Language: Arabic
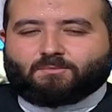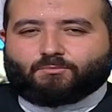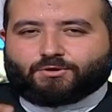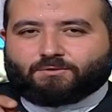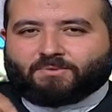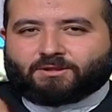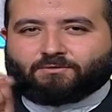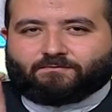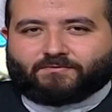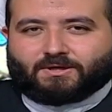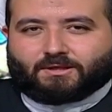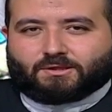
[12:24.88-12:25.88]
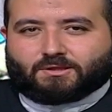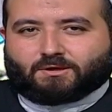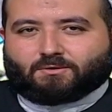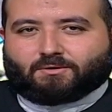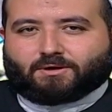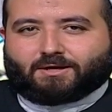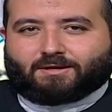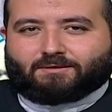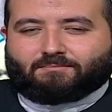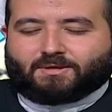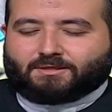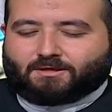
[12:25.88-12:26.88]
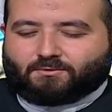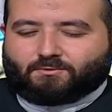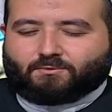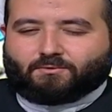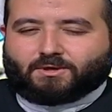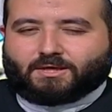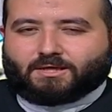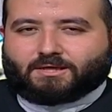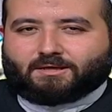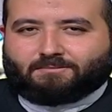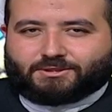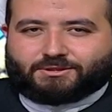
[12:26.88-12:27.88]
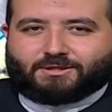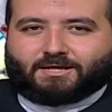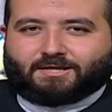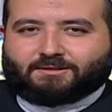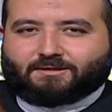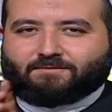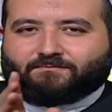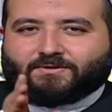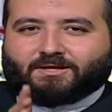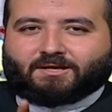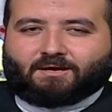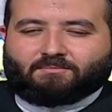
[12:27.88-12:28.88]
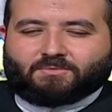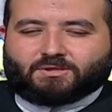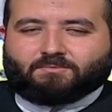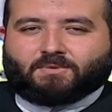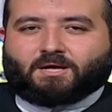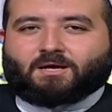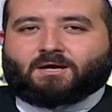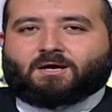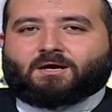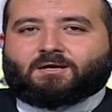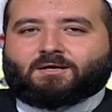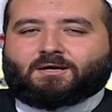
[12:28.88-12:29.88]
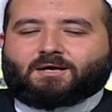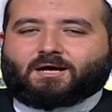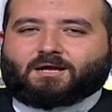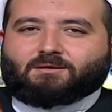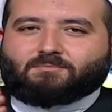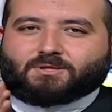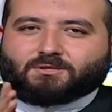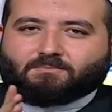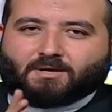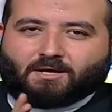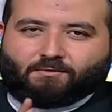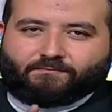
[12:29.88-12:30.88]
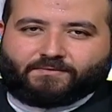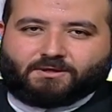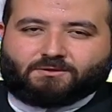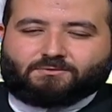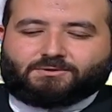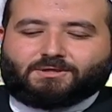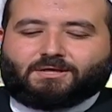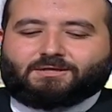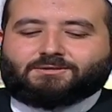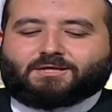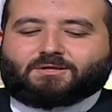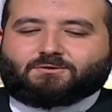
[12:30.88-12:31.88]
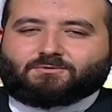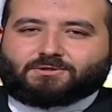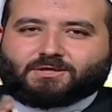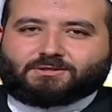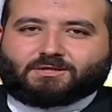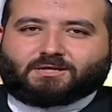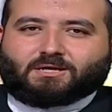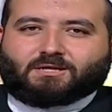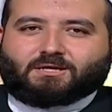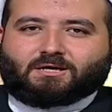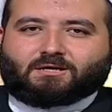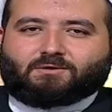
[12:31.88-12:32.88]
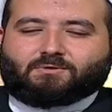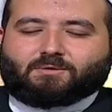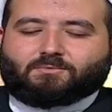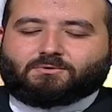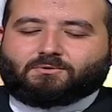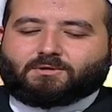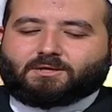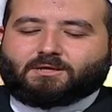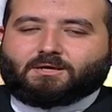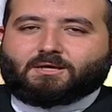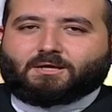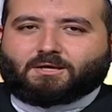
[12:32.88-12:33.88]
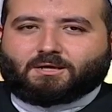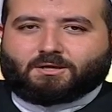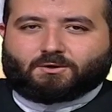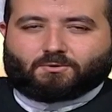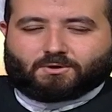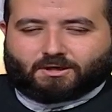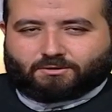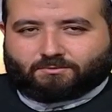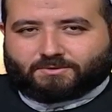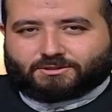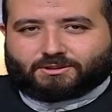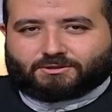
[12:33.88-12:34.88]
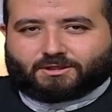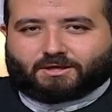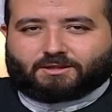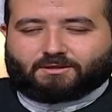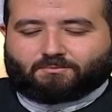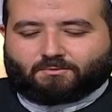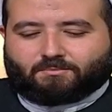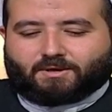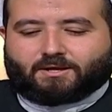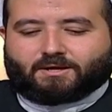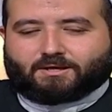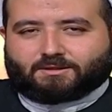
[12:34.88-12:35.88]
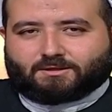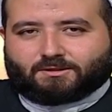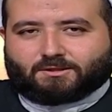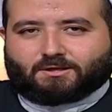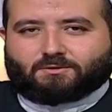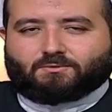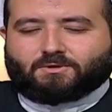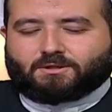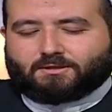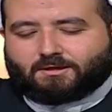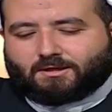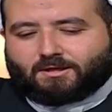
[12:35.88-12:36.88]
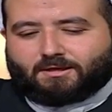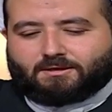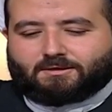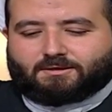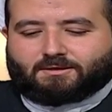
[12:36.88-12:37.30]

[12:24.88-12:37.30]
مثبت في نص القرآن مثل نوره كمشكاة فيها مصباح المصباح في زجاجة الزجاجة كأنها كوكب دري يوقد من شجرة مباركة زيتونة إلى